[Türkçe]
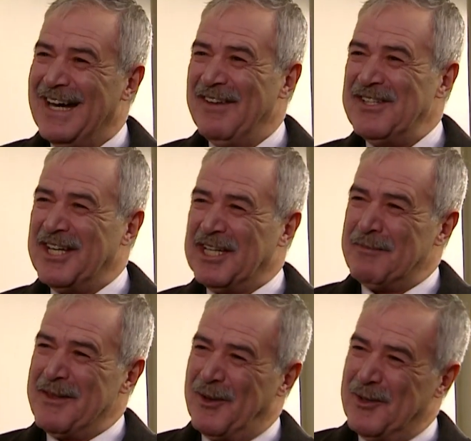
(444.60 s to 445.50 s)
...hani işe
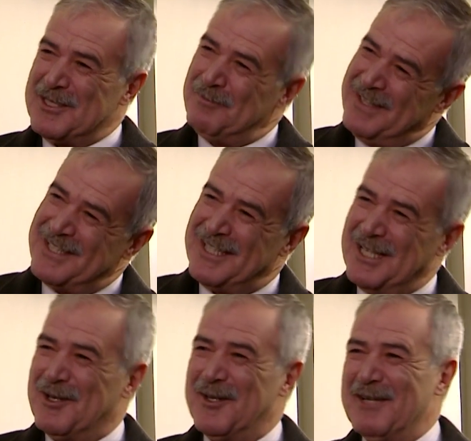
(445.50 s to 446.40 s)
gitmeden önce bir de
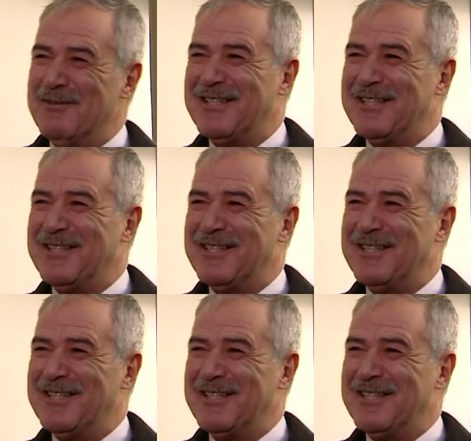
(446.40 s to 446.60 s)
seni göreyim